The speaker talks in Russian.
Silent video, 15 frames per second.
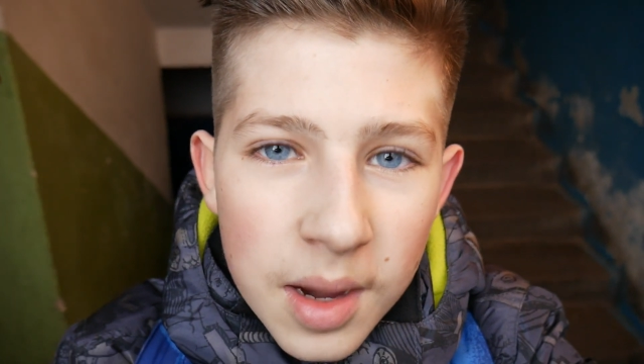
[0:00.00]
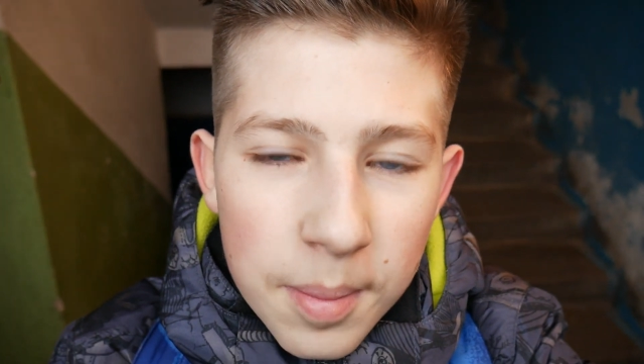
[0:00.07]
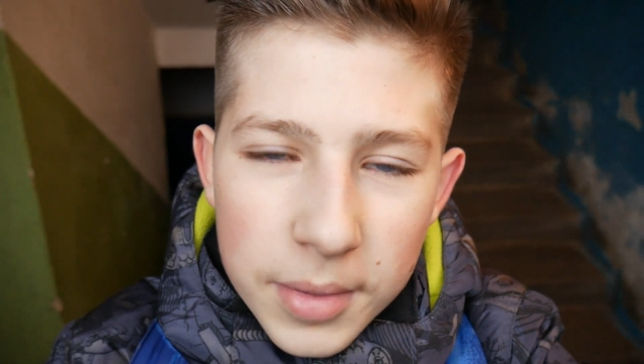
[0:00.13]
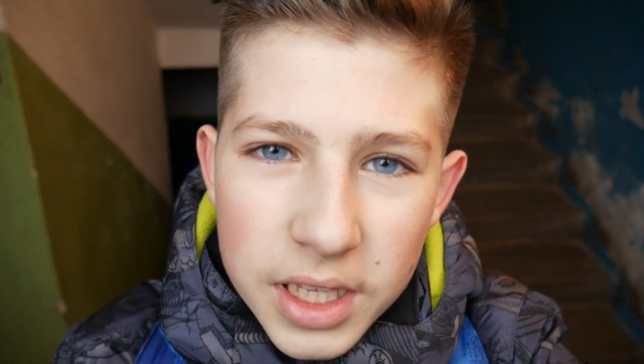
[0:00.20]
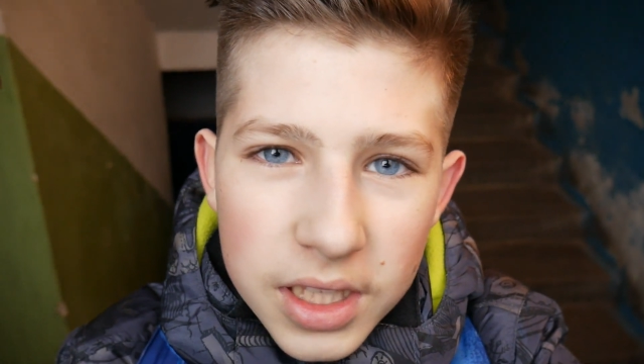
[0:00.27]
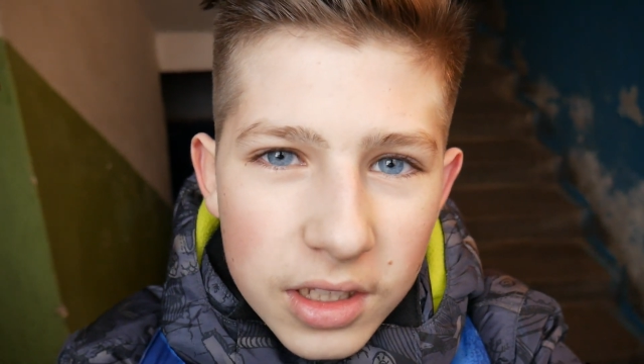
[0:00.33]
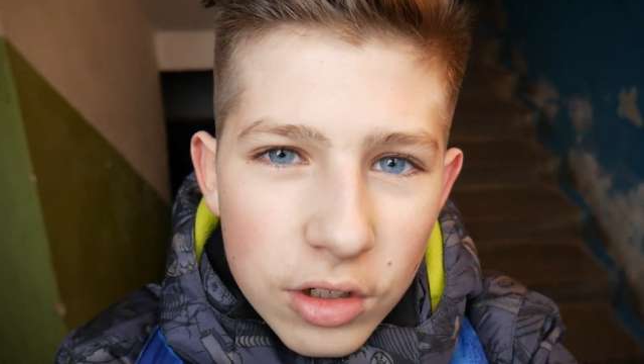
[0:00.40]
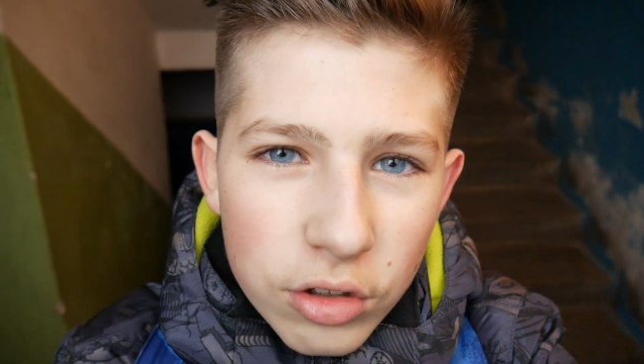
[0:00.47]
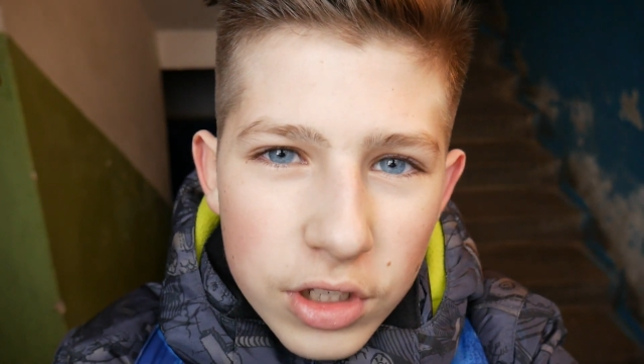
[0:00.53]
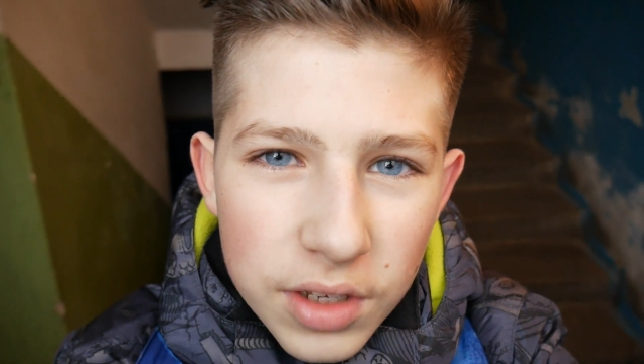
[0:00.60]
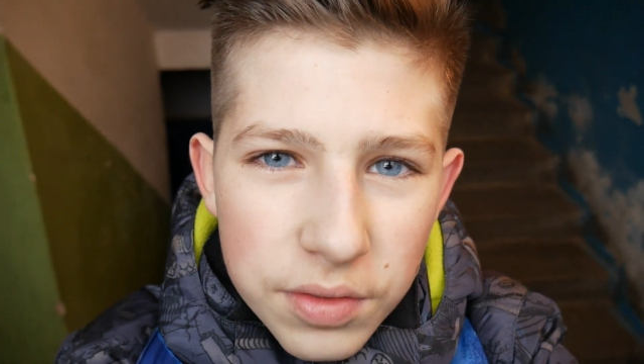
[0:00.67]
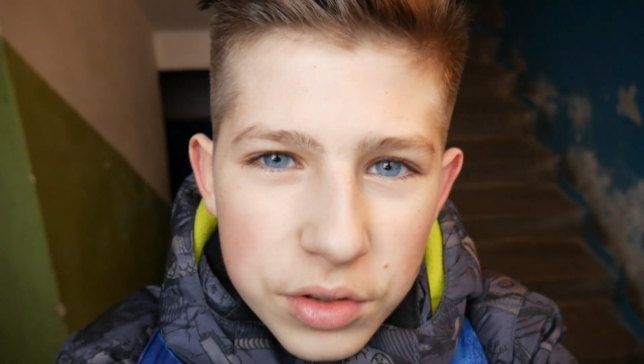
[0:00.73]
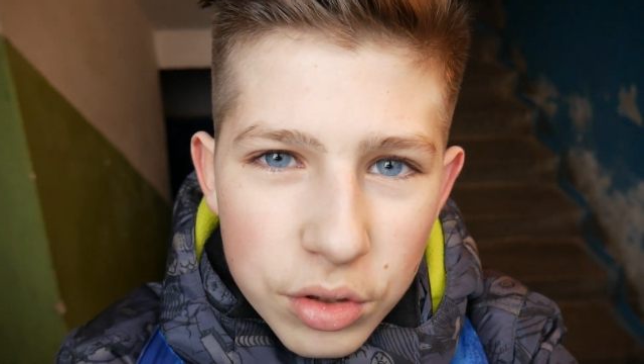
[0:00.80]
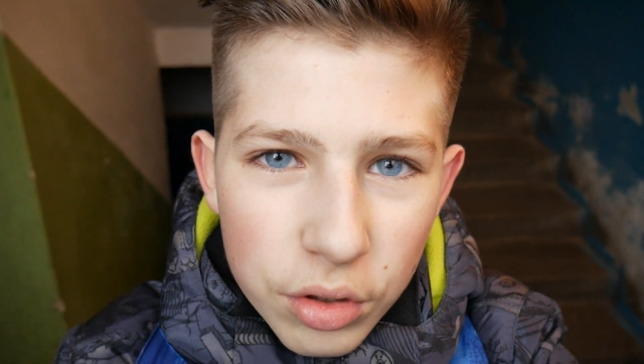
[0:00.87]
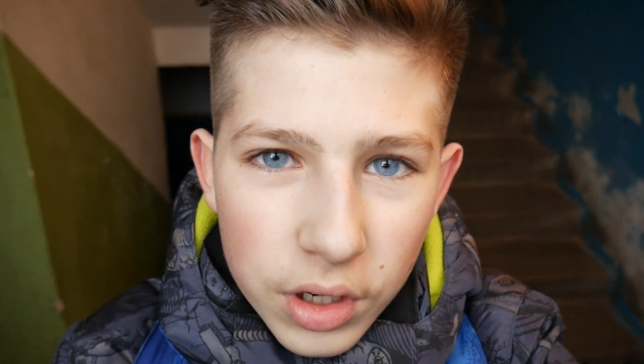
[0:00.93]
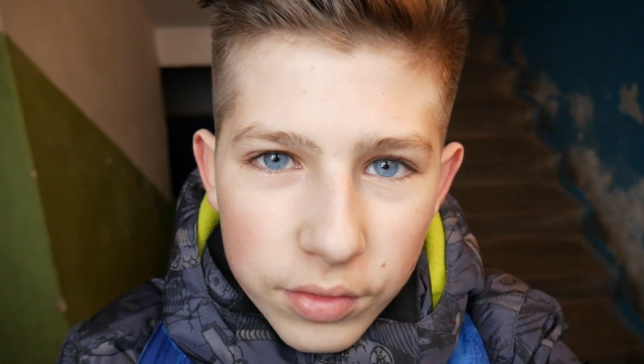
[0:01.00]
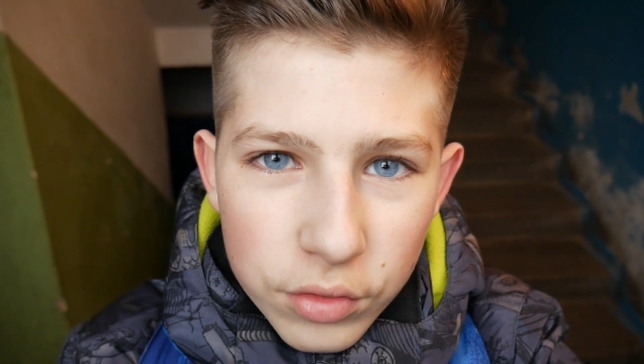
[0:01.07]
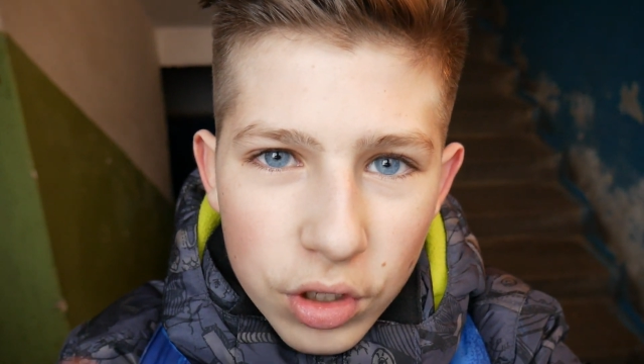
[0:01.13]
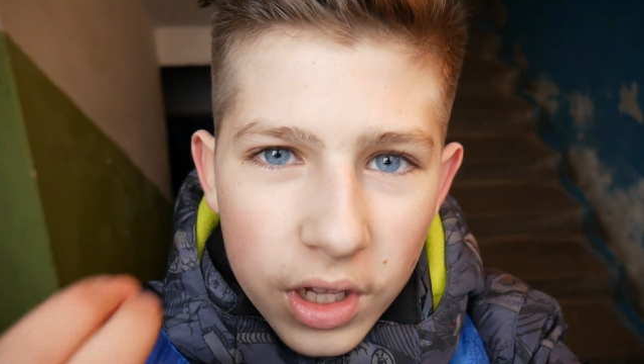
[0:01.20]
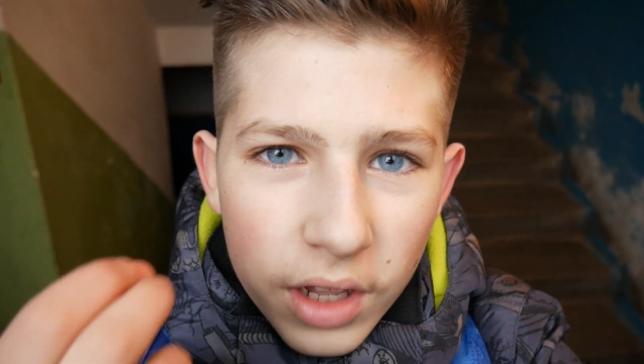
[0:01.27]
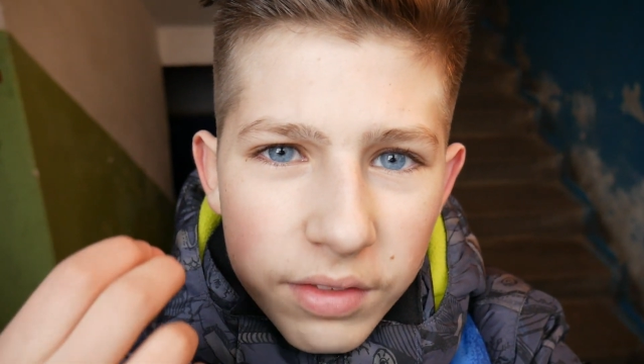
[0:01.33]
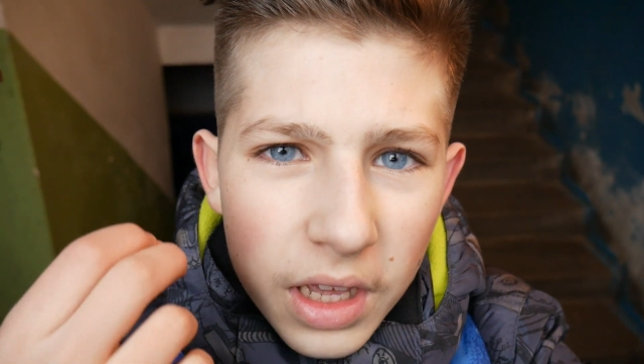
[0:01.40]
Мне на людей все
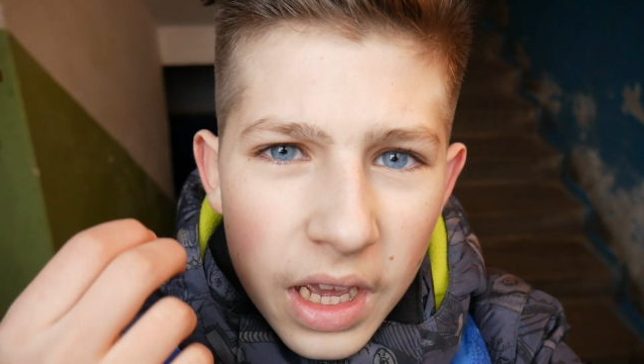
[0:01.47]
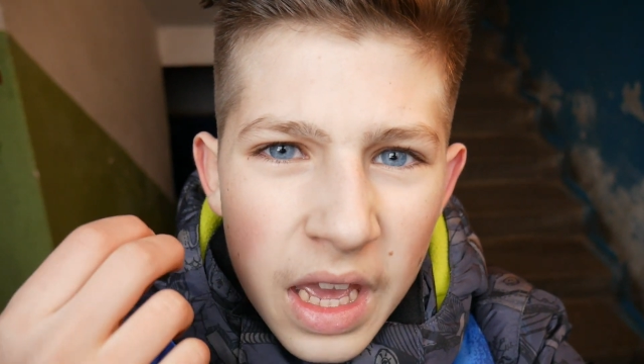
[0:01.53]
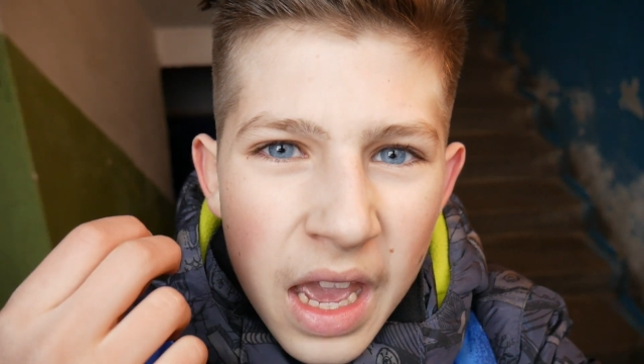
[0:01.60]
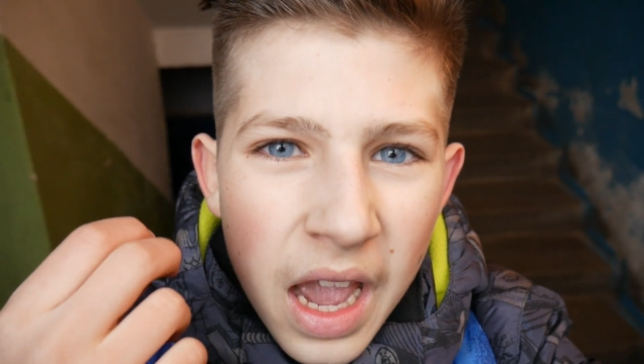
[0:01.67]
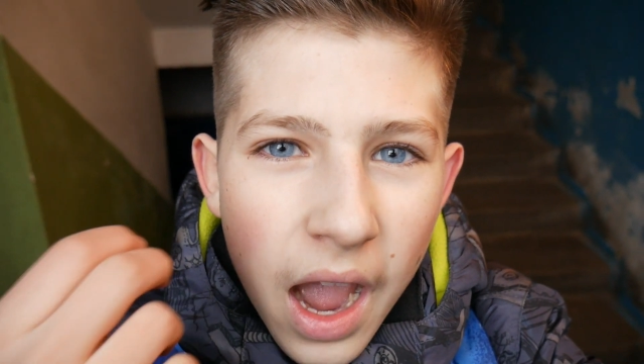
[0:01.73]
равно. Главное,